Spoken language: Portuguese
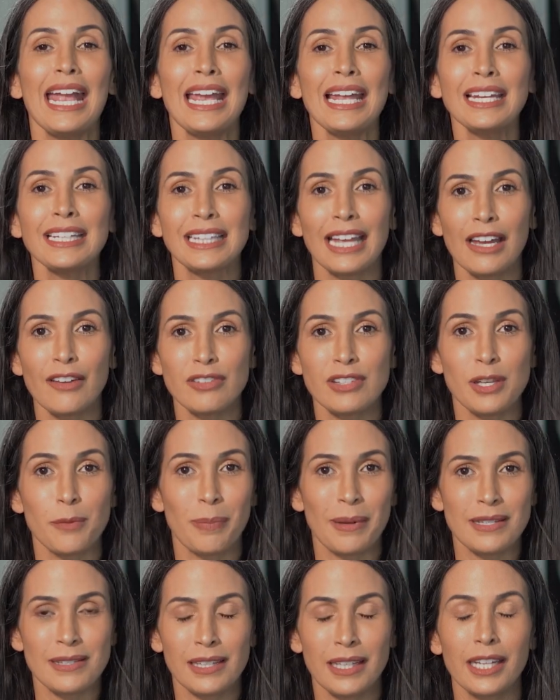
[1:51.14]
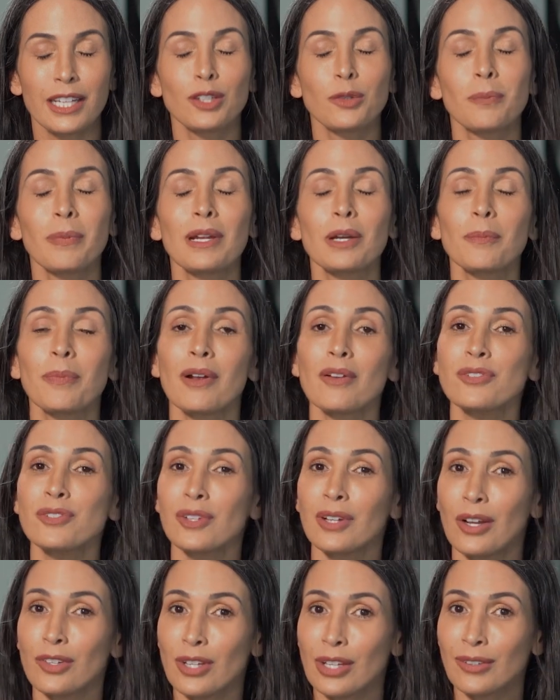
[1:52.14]
Ele deve ser prescrito pelo
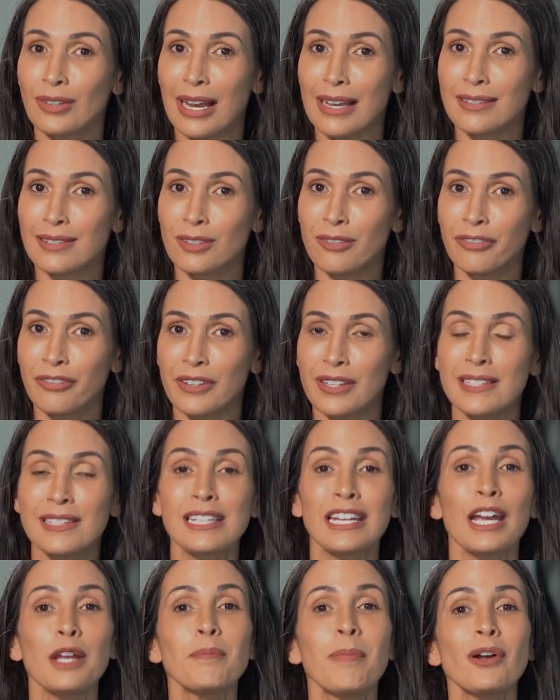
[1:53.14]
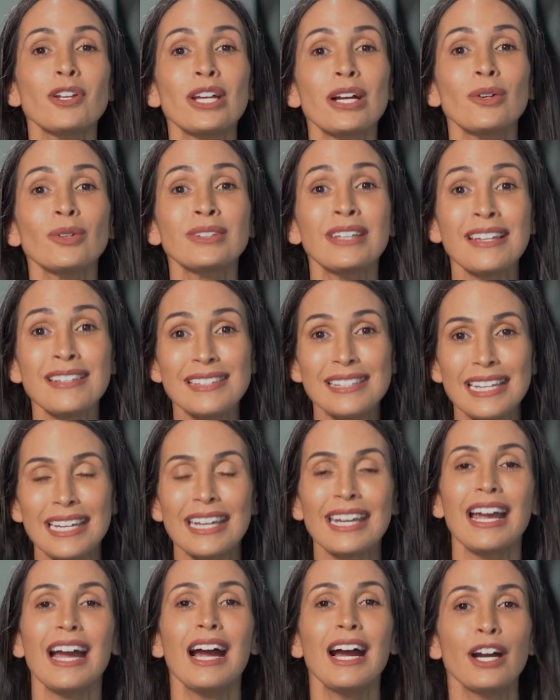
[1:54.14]
profissional de educação física e pode
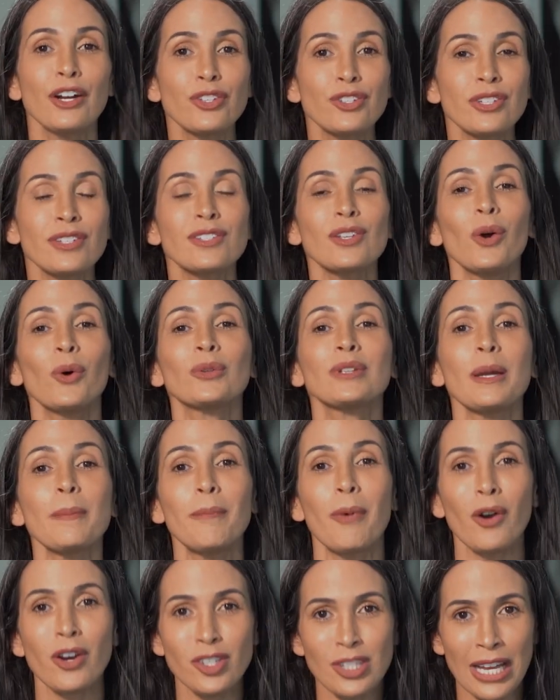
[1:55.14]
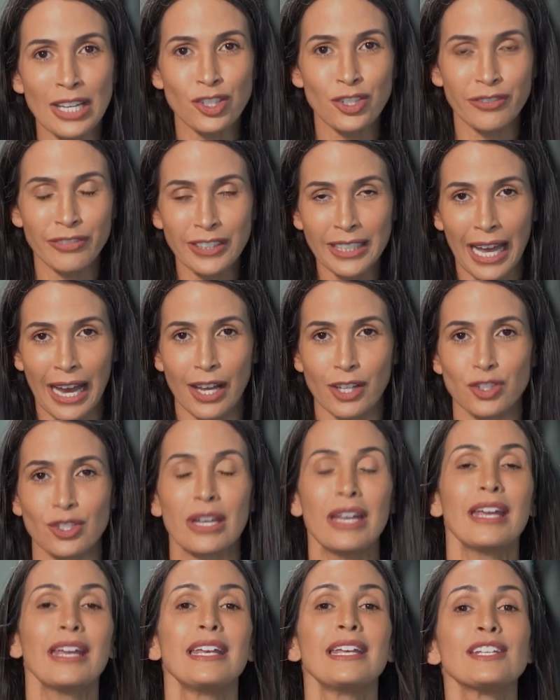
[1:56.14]
acontecer antes ou depois da
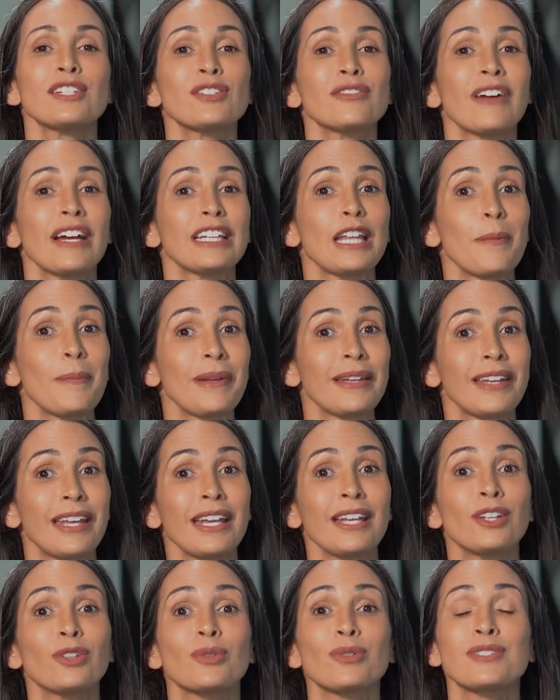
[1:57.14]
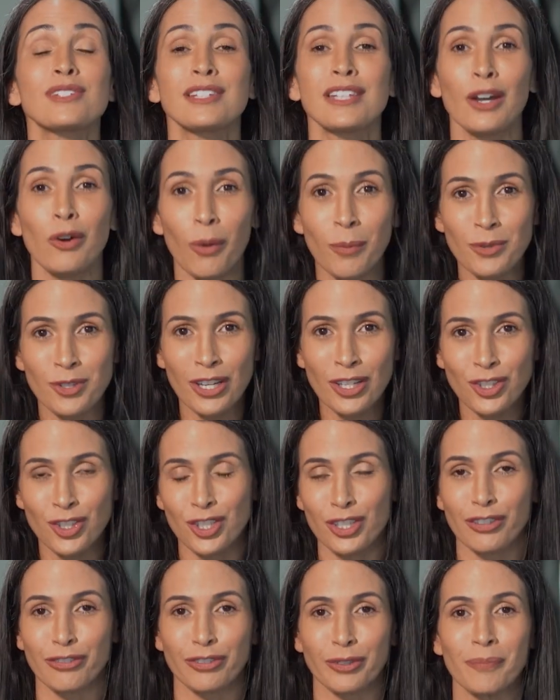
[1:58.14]
atividade. Isso vai depender do seu
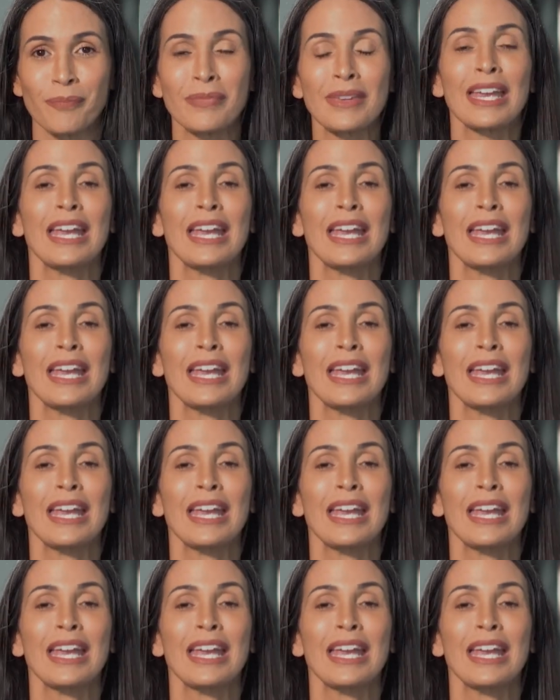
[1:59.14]
objetivo.